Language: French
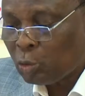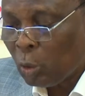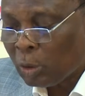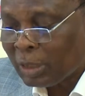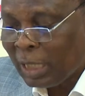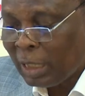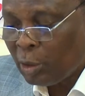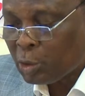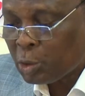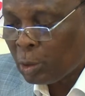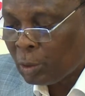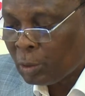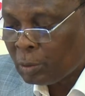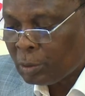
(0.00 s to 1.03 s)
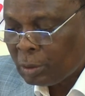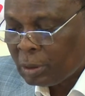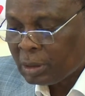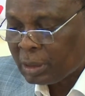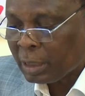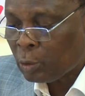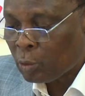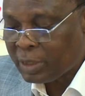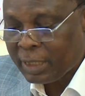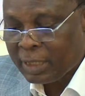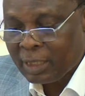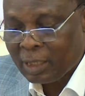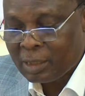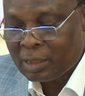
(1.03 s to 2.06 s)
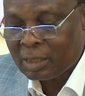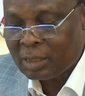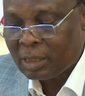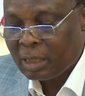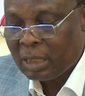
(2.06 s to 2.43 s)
toutes les leçons et conséquences